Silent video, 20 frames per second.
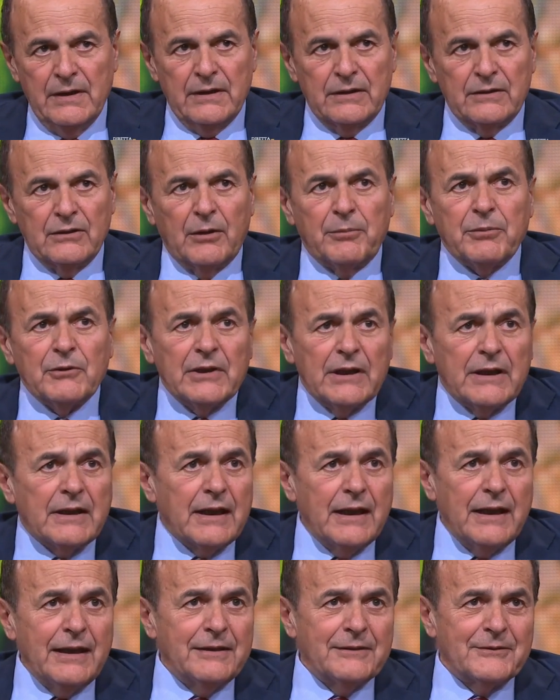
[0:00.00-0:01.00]

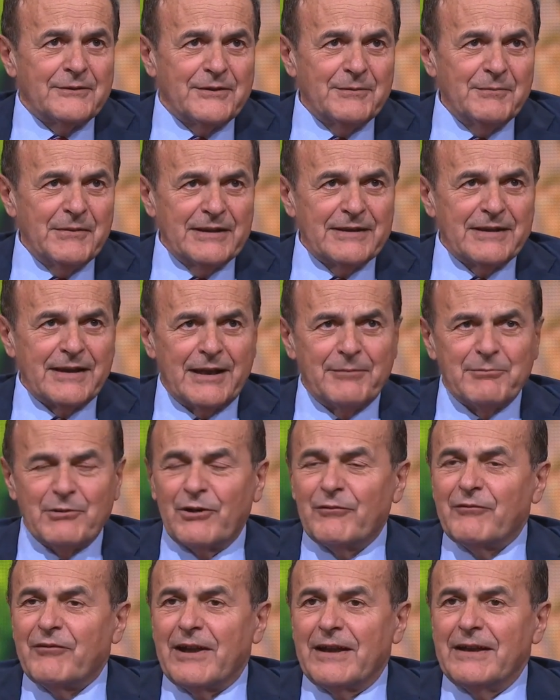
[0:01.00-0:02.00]
Dopodiché si manderebbero
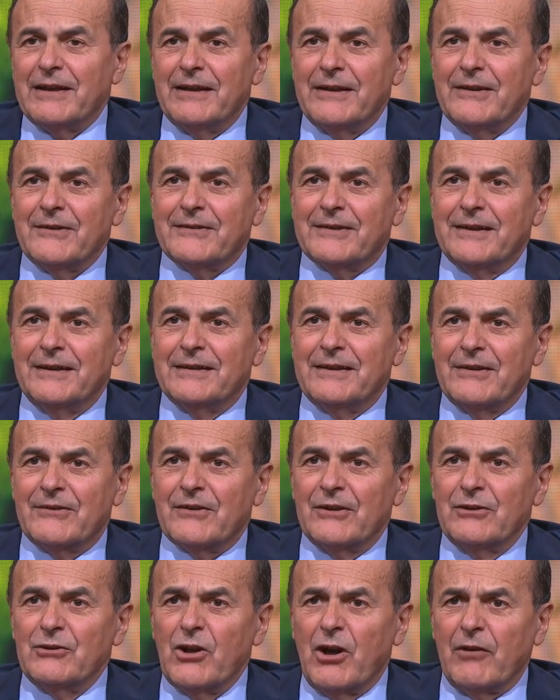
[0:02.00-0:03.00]
a fare le liste il
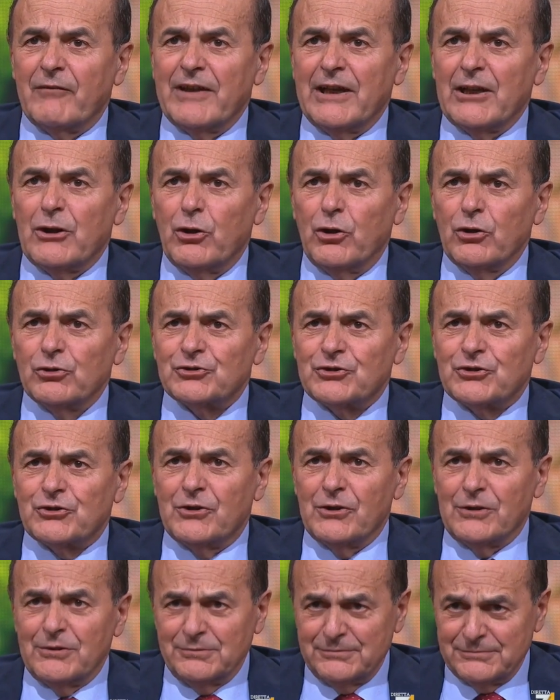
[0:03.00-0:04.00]
19 agosto